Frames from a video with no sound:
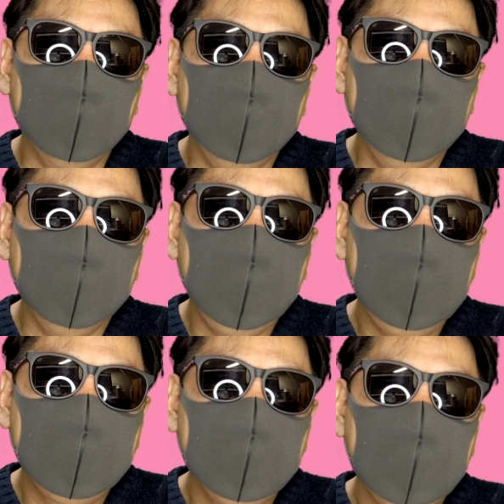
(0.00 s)
く
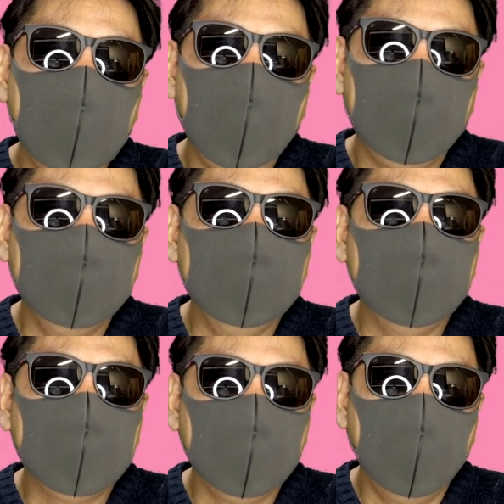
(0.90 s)
3つぐらいある
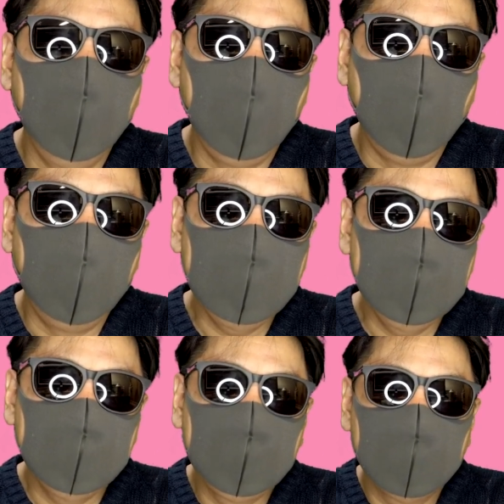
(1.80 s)
んですけども
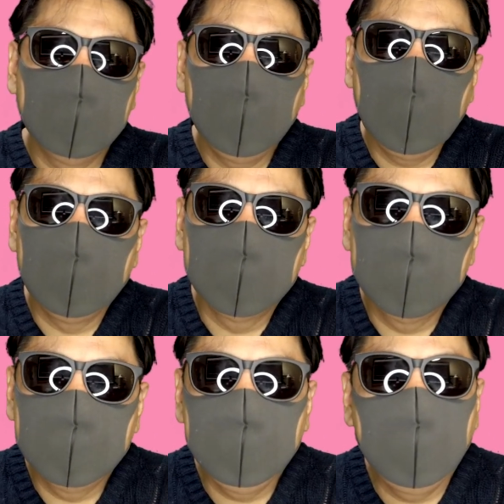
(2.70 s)
まず1つ目があ
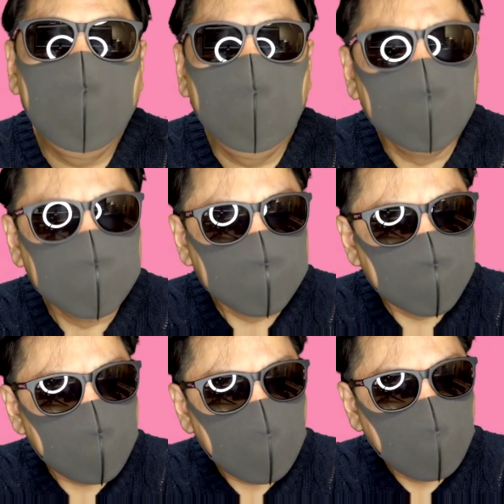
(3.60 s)
の卒業
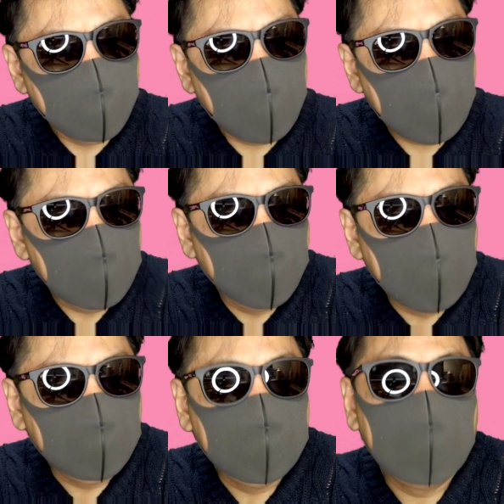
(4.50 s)
前
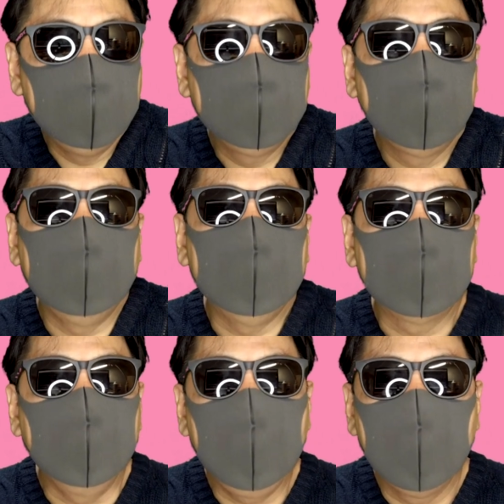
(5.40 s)
のファンクラブツアー
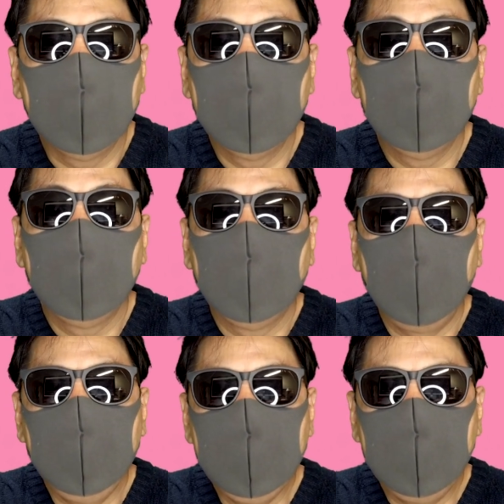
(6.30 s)
ですかね
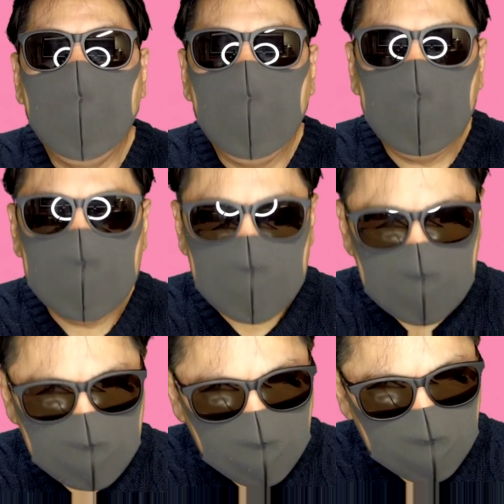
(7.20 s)
あれじゃね
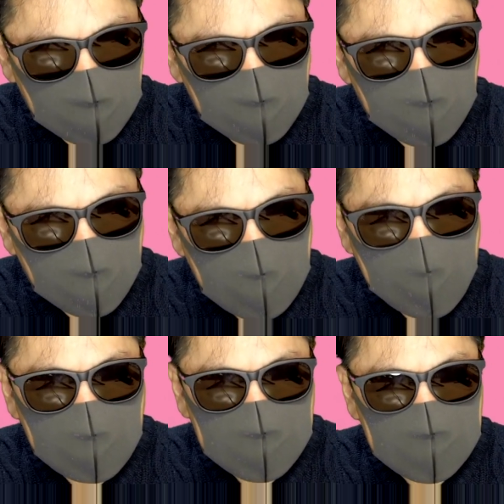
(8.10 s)
地元
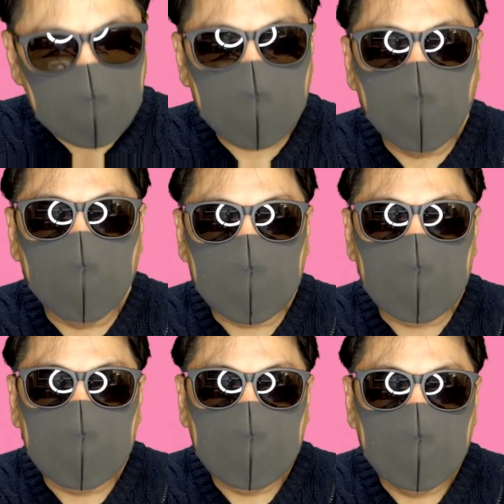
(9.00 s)
の山口県の方
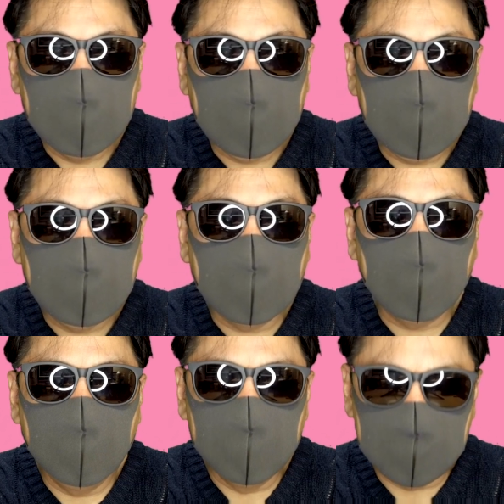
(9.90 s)
に行っ
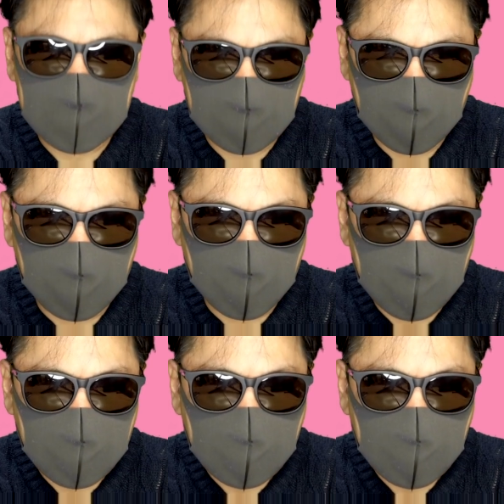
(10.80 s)
たと思うんですけど、